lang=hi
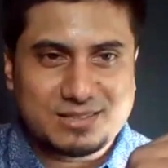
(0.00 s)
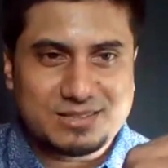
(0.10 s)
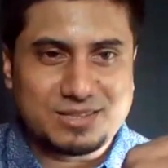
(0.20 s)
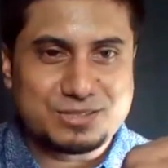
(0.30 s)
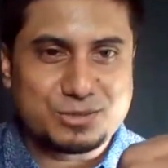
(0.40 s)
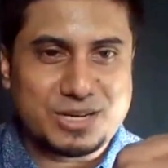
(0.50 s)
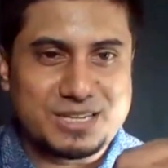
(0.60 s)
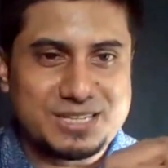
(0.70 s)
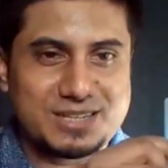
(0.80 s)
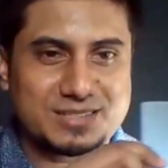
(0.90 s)
थ्री जीरो एट
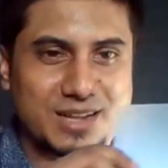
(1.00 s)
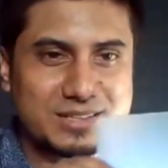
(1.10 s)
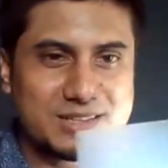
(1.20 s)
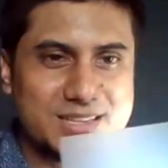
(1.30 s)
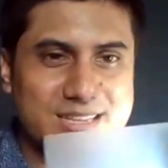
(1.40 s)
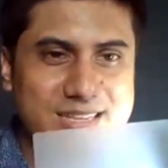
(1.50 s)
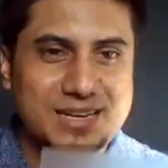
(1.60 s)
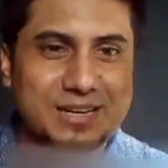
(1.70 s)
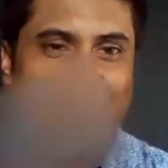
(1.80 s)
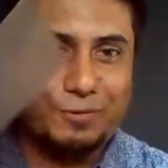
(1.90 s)
डी के साथ
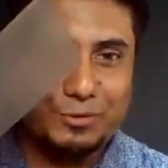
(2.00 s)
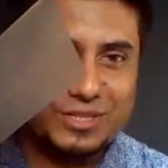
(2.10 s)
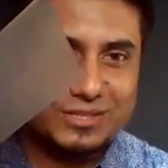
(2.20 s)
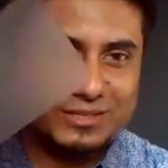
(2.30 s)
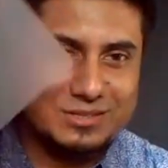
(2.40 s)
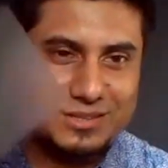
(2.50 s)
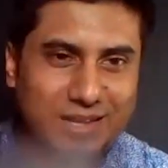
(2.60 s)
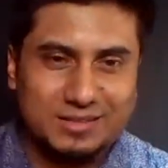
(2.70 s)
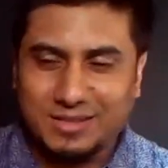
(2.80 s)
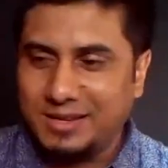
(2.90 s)
ये डिफ्यूजर
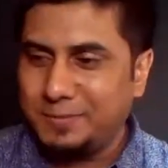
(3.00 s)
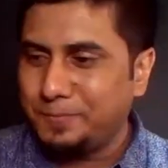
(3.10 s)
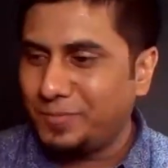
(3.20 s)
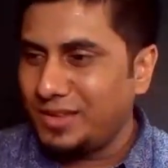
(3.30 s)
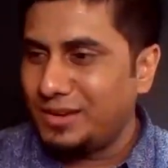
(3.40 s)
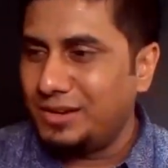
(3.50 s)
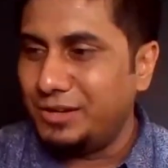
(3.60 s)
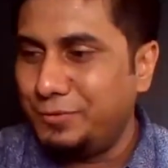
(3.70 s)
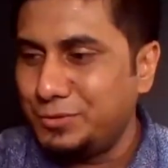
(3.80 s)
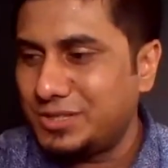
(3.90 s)
आता है
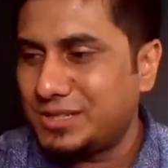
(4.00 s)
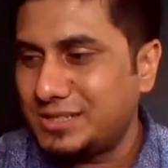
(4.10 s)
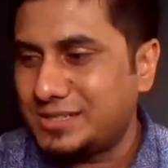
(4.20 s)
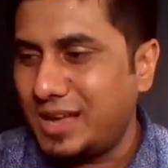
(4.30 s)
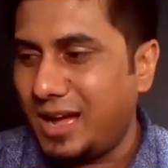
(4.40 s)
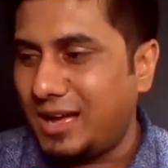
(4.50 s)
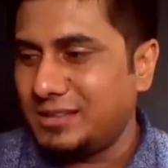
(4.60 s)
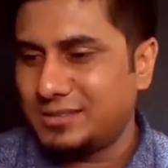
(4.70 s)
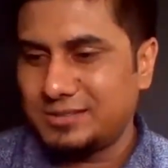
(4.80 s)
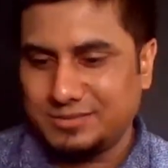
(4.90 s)
डिफ्यूजर के साथ